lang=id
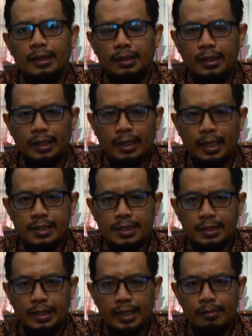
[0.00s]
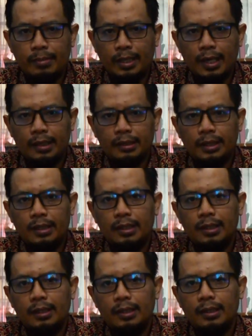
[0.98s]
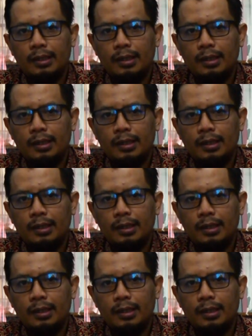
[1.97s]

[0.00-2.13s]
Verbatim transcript: di kelas 6 berarti